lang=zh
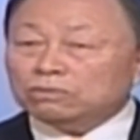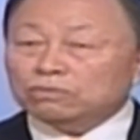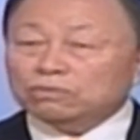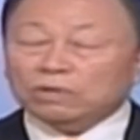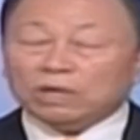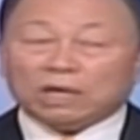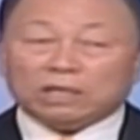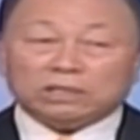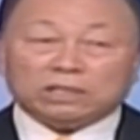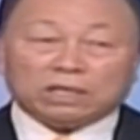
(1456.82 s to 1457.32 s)

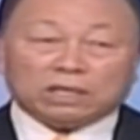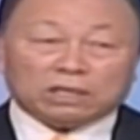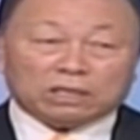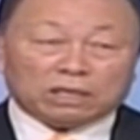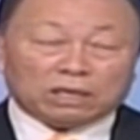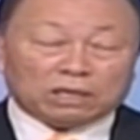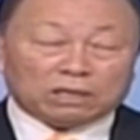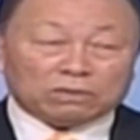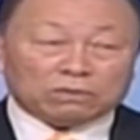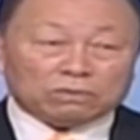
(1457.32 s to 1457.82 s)
夸过主
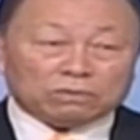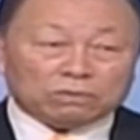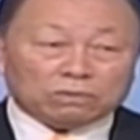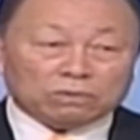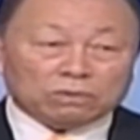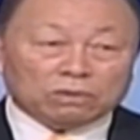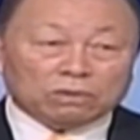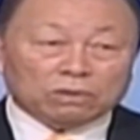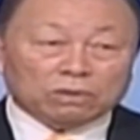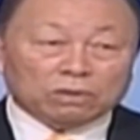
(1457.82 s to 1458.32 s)
耶稣基督
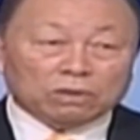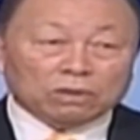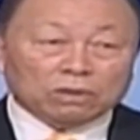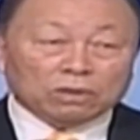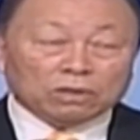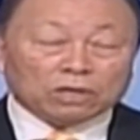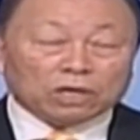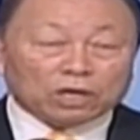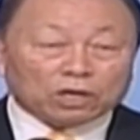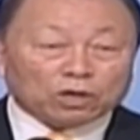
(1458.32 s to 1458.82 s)
十字
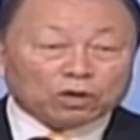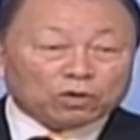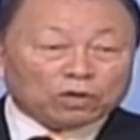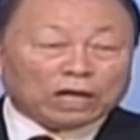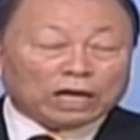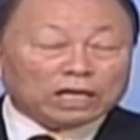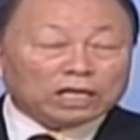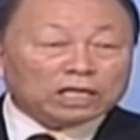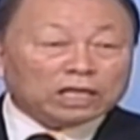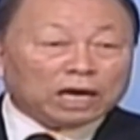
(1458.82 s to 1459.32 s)
架的时
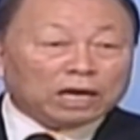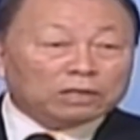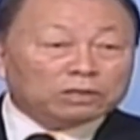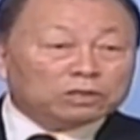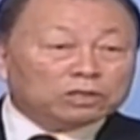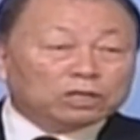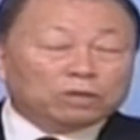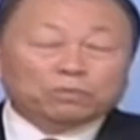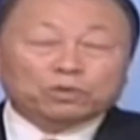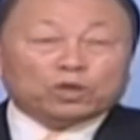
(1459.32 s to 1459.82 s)
候，
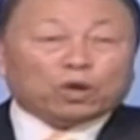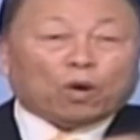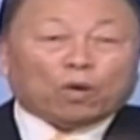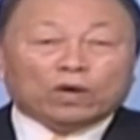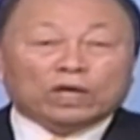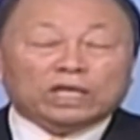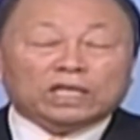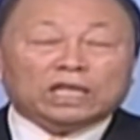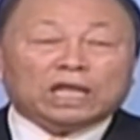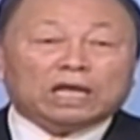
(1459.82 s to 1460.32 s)
你和基
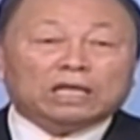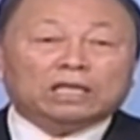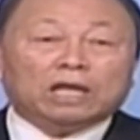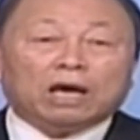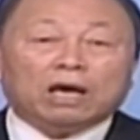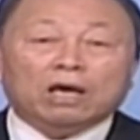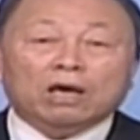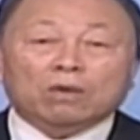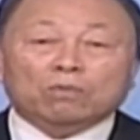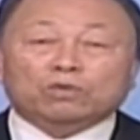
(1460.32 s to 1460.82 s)
督建立
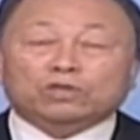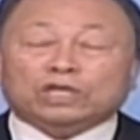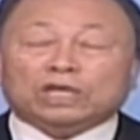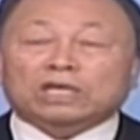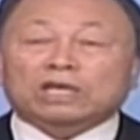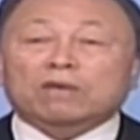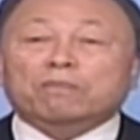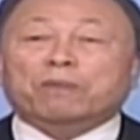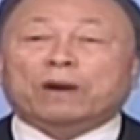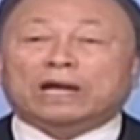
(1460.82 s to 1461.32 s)
好的
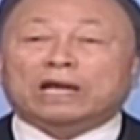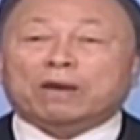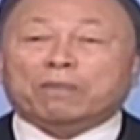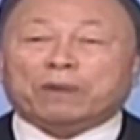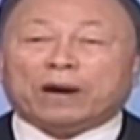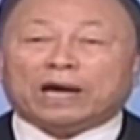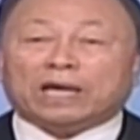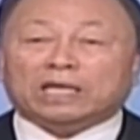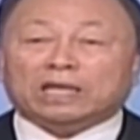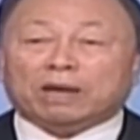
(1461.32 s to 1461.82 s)
关系了
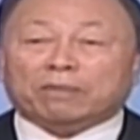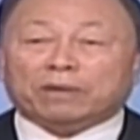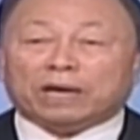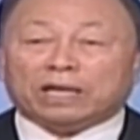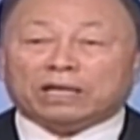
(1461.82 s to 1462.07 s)
吗？